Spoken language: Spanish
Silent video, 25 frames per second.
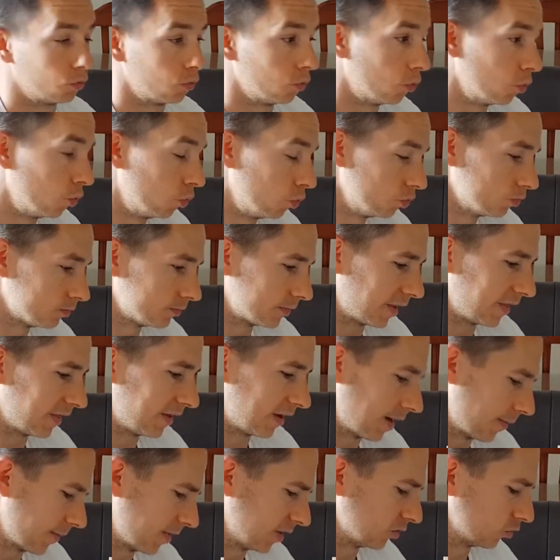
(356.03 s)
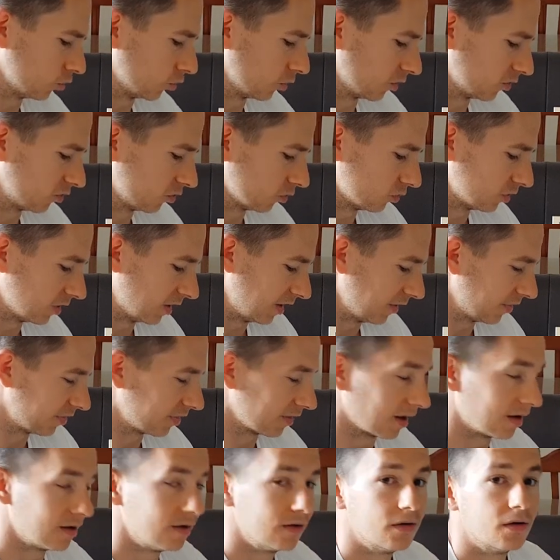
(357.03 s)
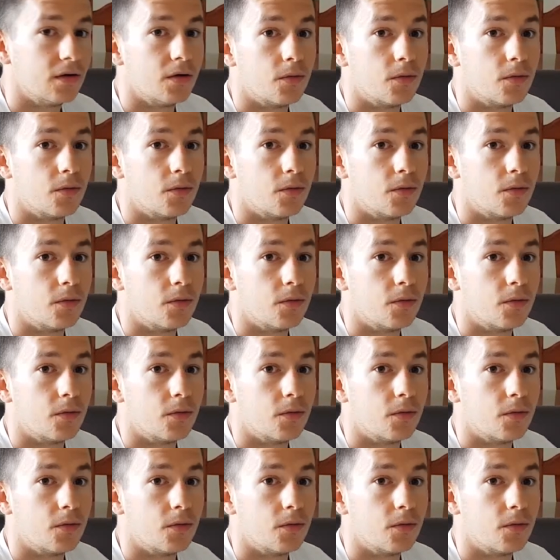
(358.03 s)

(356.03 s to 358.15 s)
un medicamento que se utiliza